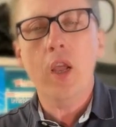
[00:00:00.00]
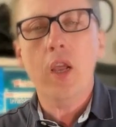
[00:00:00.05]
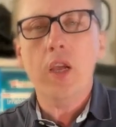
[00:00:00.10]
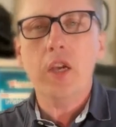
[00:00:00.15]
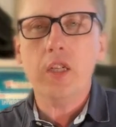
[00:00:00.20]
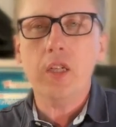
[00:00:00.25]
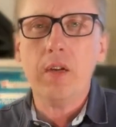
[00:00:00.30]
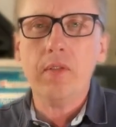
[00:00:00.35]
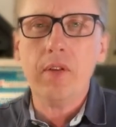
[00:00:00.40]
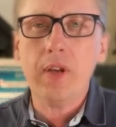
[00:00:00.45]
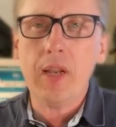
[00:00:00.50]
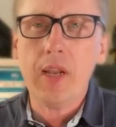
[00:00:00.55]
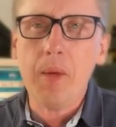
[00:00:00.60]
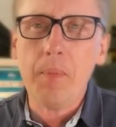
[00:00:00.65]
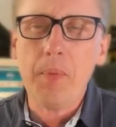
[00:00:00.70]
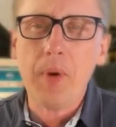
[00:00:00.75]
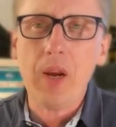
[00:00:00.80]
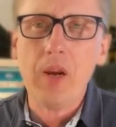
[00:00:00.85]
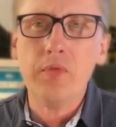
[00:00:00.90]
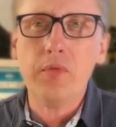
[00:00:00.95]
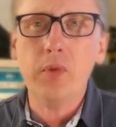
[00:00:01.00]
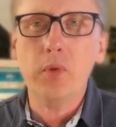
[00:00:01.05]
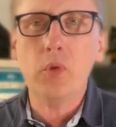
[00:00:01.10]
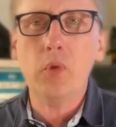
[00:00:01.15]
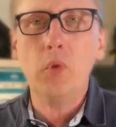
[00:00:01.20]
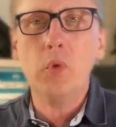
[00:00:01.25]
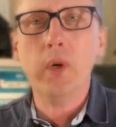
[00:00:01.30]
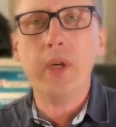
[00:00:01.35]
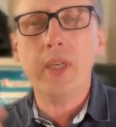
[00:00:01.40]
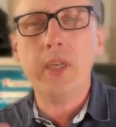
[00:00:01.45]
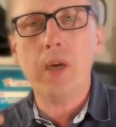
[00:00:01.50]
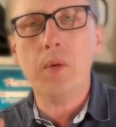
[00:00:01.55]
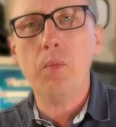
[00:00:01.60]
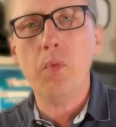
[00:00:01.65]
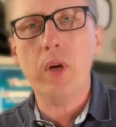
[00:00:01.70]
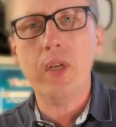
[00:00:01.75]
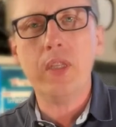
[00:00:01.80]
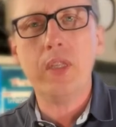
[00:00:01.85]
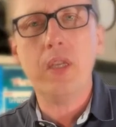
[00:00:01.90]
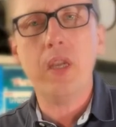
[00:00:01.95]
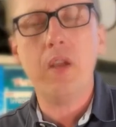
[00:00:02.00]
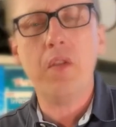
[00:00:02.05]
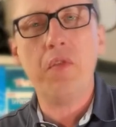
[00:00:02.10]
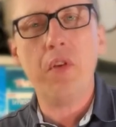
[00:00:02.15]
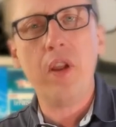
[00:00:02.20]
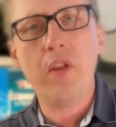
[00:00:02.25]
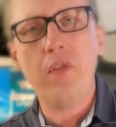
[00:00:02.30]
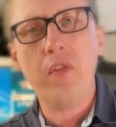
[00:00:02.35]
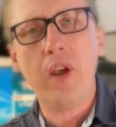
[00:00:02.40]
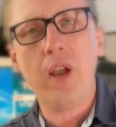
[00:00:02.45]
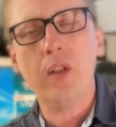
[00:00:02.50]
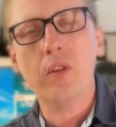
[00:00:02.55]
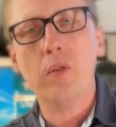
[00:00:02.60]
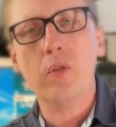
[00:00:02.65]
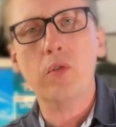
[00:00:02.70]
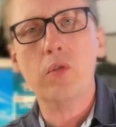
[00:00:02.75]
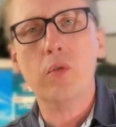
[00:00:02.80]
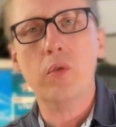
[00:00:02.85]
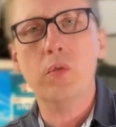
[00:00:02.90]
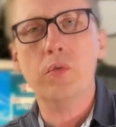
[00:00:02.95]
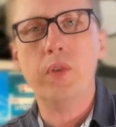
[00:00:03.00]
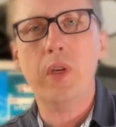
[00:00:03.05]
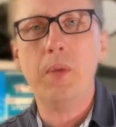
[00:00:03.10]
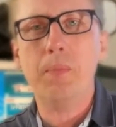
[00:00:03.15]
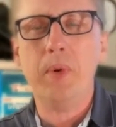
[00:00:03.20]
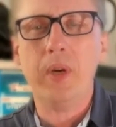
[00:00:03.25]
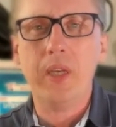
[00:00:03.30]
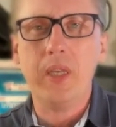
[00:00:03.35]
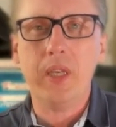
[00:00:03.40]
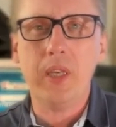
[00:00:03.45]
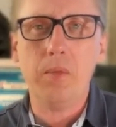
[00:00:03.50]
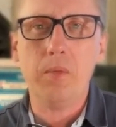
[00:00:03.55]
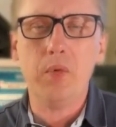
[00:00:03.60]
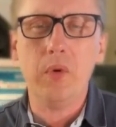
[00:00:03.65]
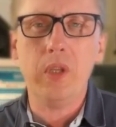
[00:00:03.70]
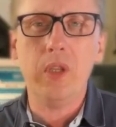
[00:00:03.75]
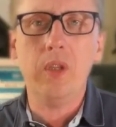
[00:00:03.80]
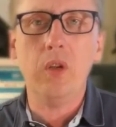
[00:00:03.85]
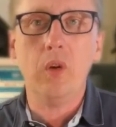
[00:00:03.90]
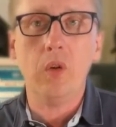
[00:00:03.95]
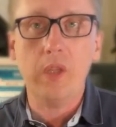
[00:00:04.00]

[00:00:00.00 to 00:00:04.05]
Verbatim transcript: J'avais un appareil photo avec un boîtier, il fallait faire attention, il fallait pas qu'il y ait de buée dedans.